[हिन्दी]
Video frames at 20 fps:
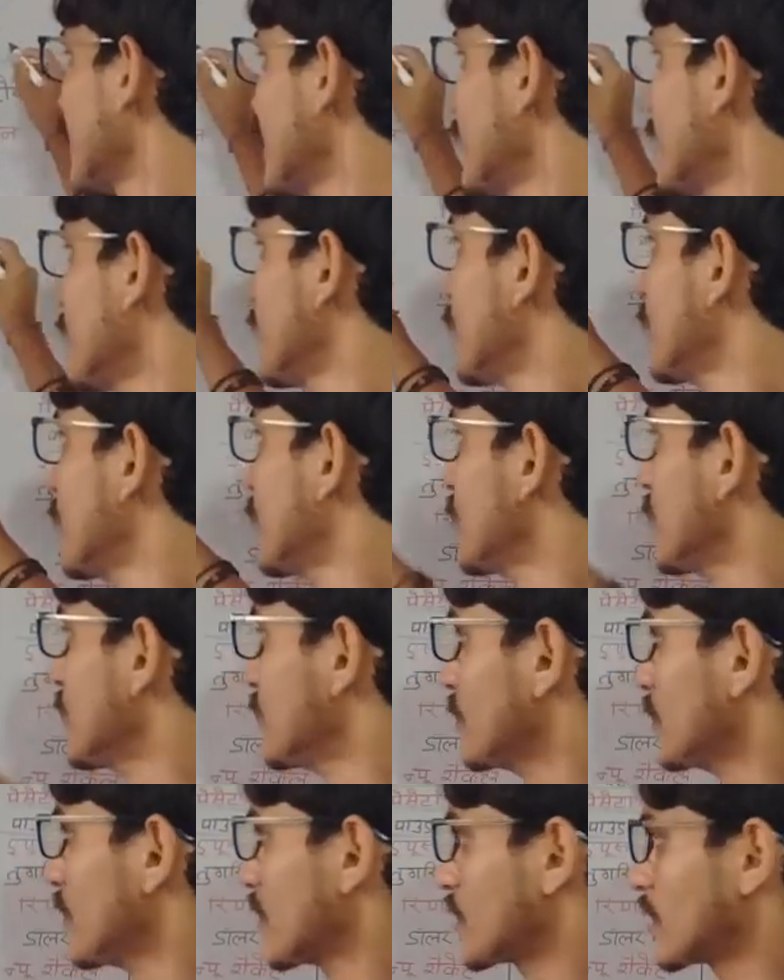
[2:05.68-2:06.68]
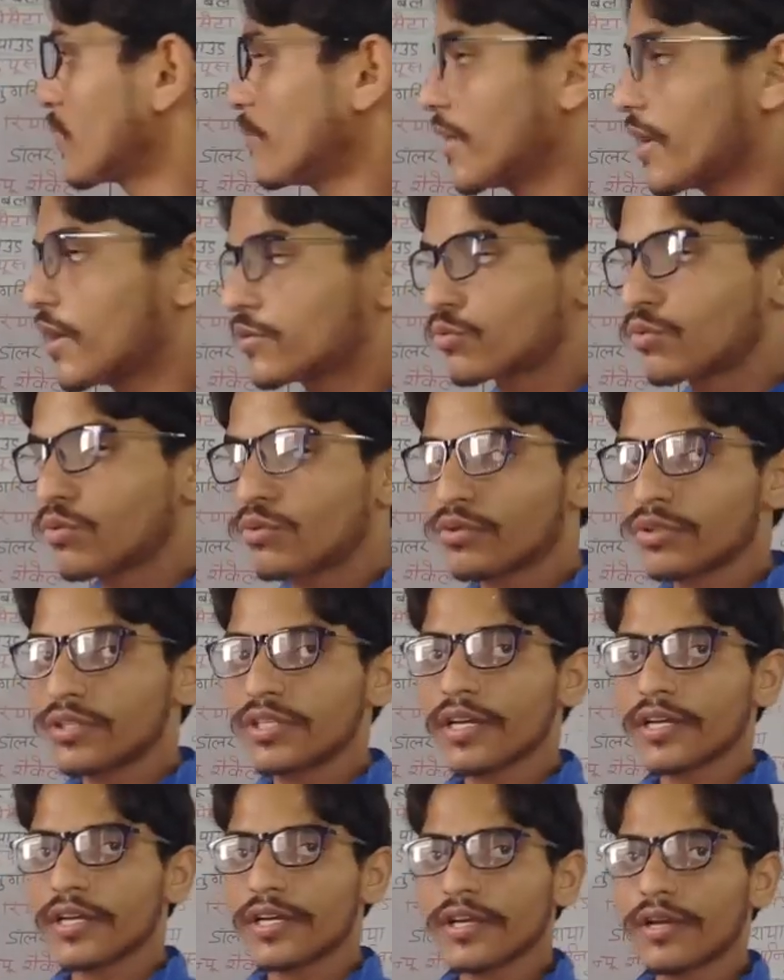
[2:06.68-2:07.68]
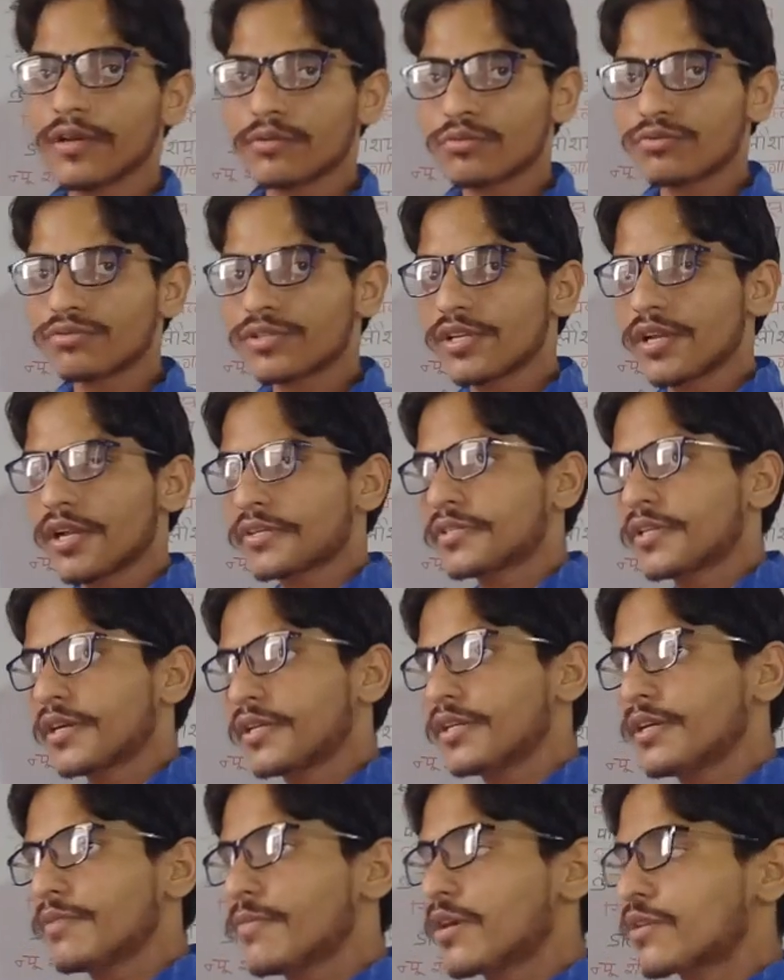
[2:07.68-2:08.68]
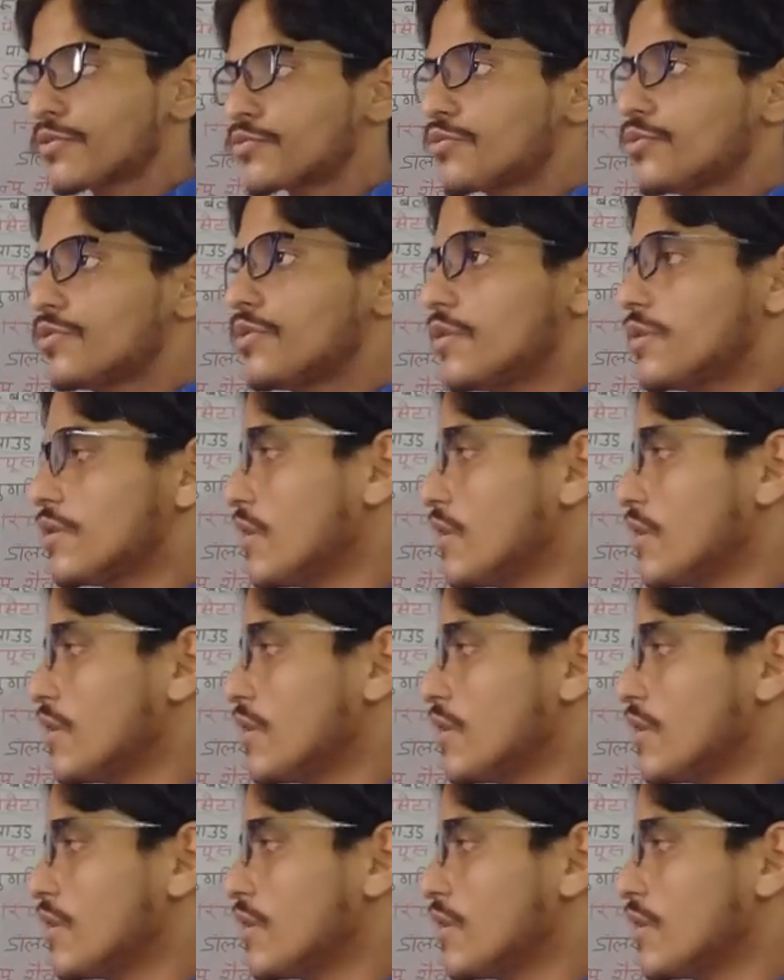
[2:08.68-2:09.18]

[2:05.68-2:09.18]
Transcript: है जैसे मास्को को दिया गया है रूस की राजधानी है मास्को